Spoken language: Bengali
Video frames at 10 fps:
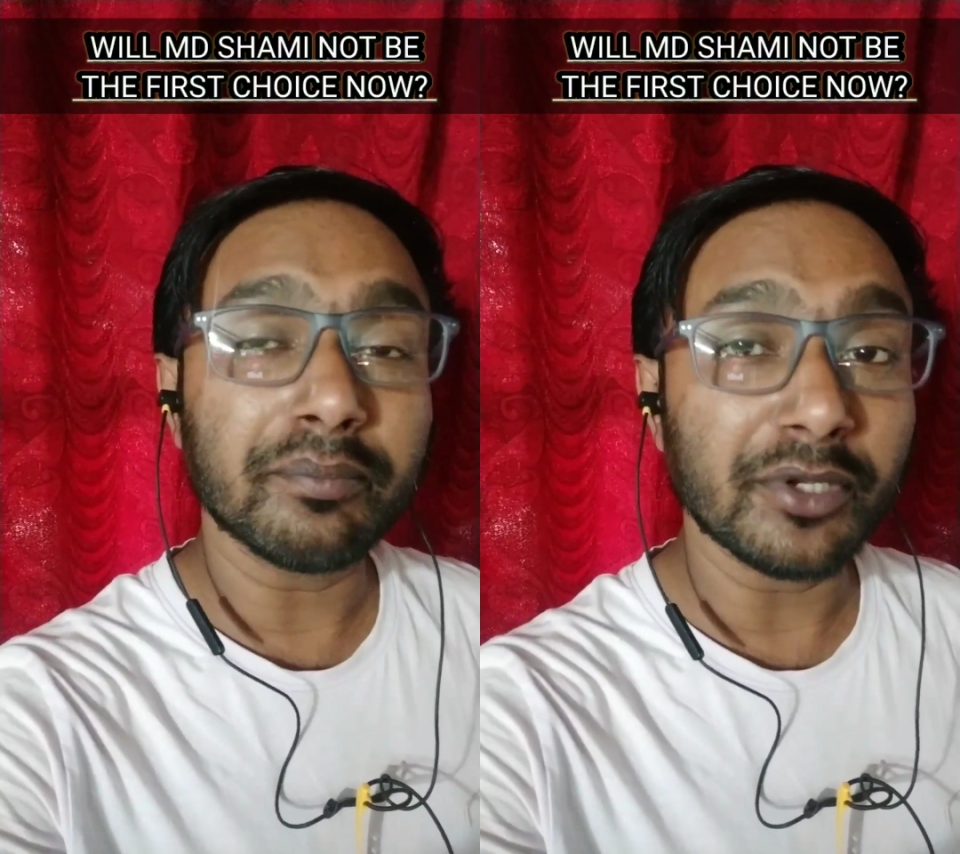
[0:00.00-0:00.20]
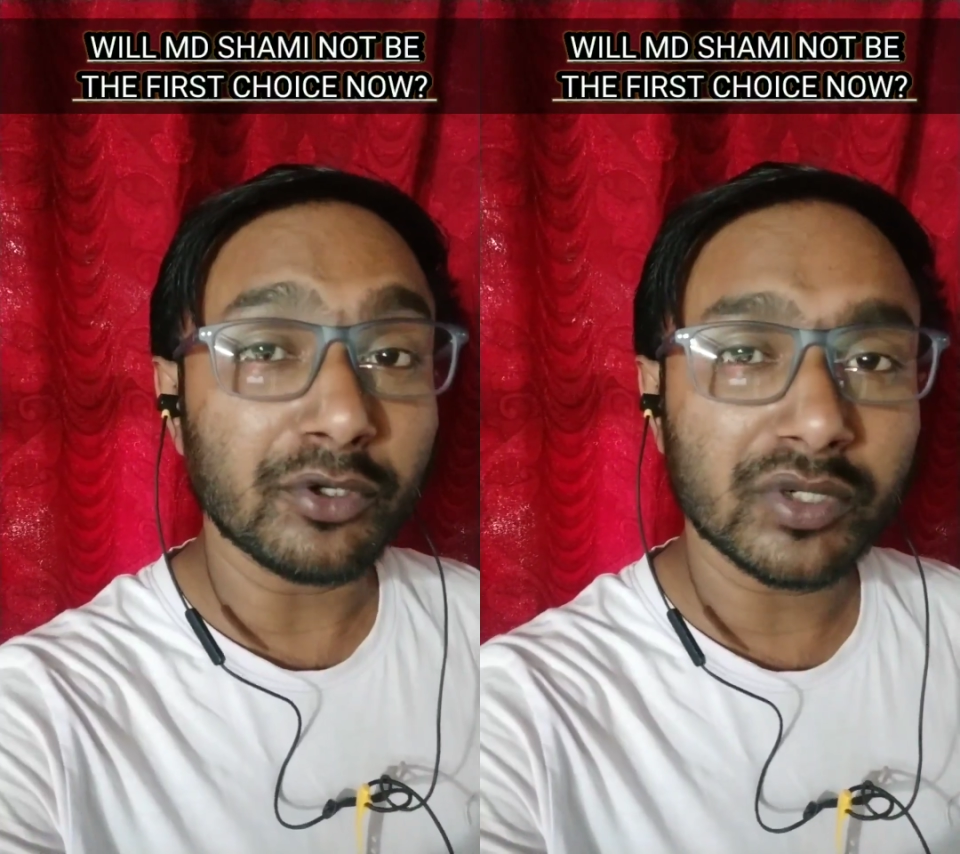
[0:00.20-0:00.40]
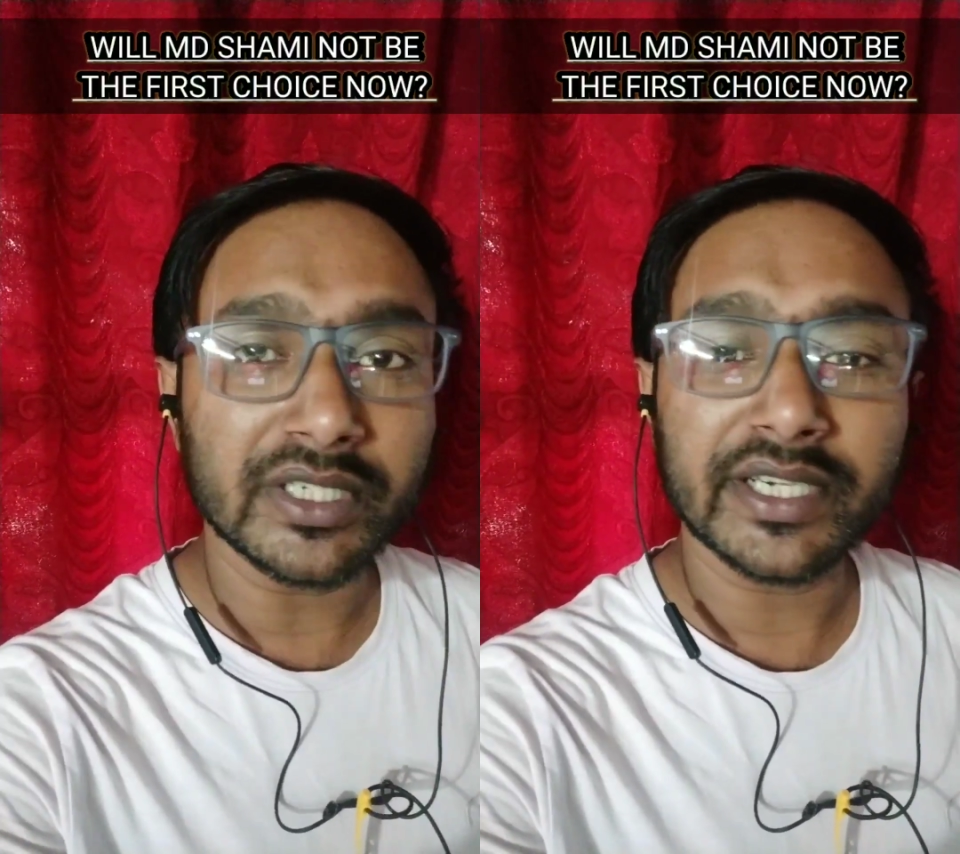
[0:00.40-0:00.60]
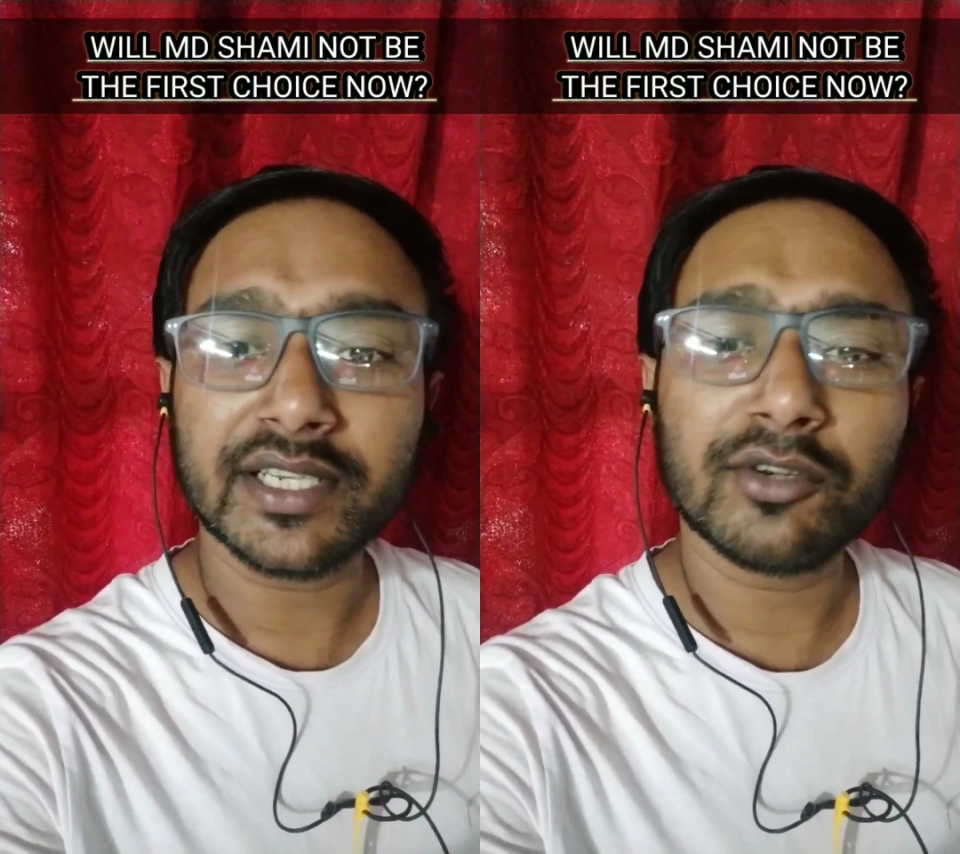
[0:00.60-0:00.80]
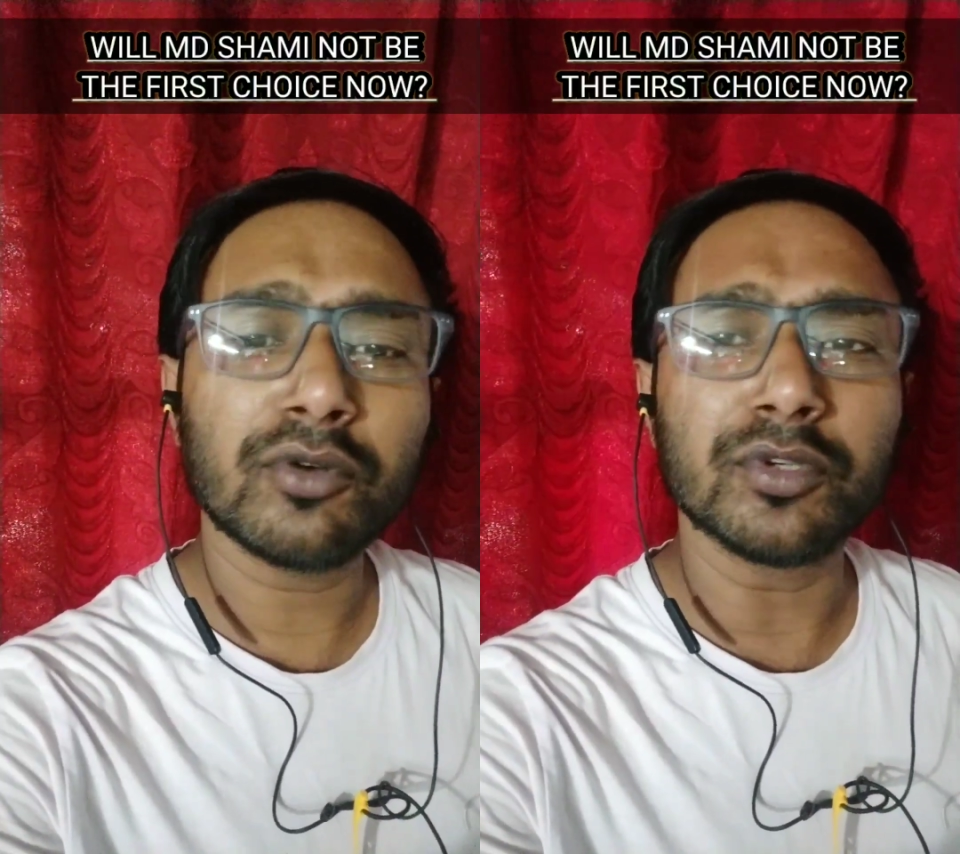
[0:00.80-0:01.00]
বিজ্ঞ
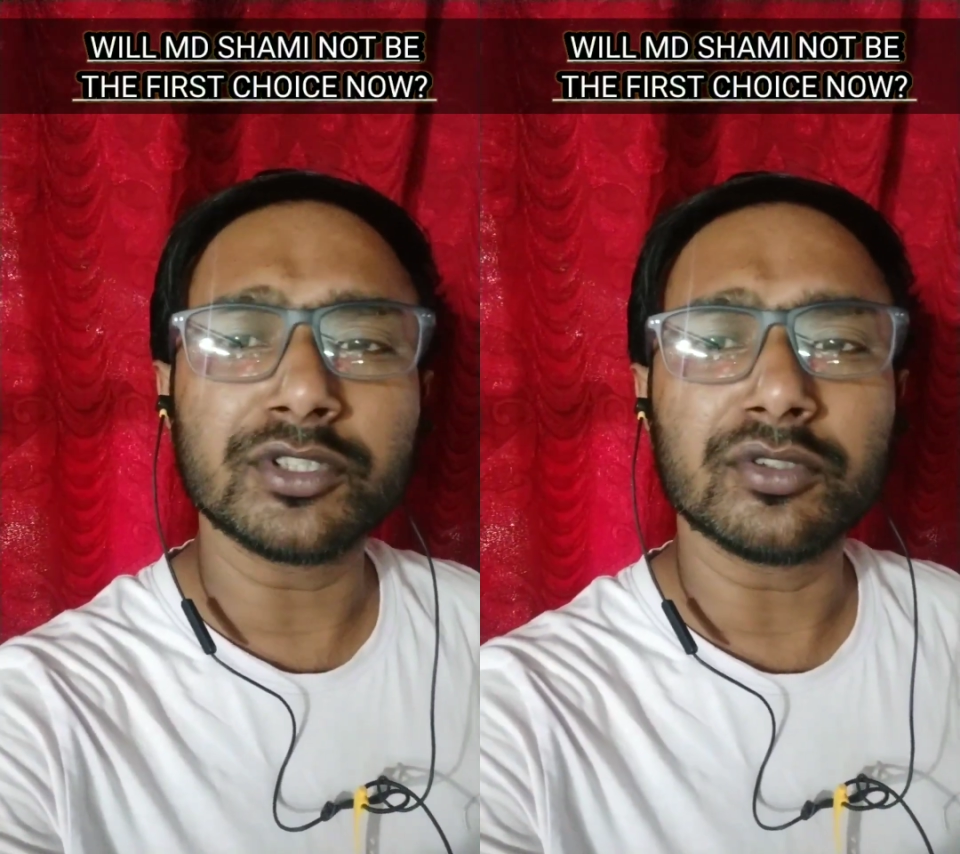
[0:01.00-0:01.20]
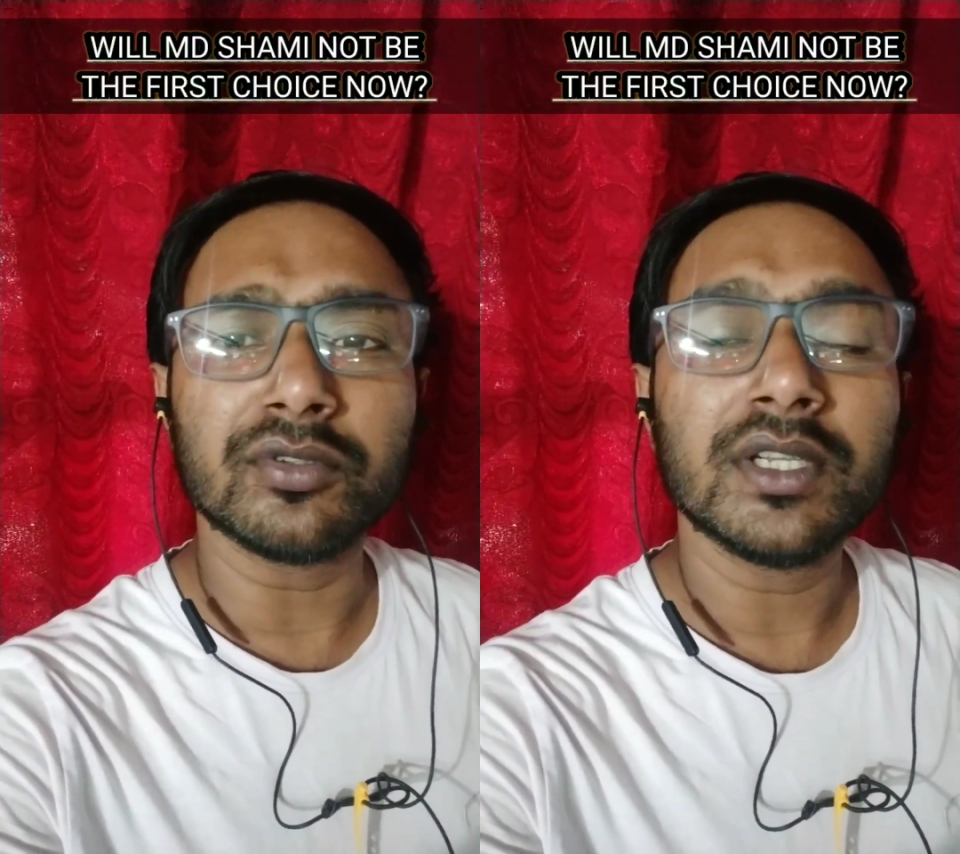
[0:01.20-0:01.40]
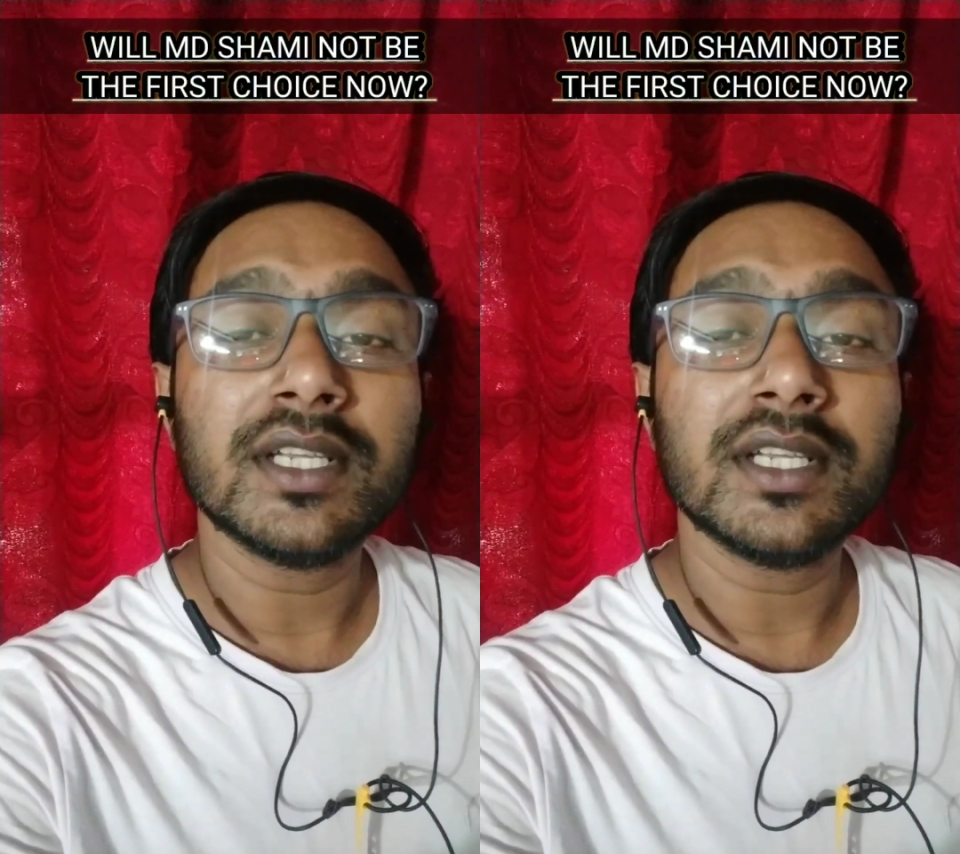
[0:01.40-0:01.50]
ক্রিকেটাররাও বলেছিল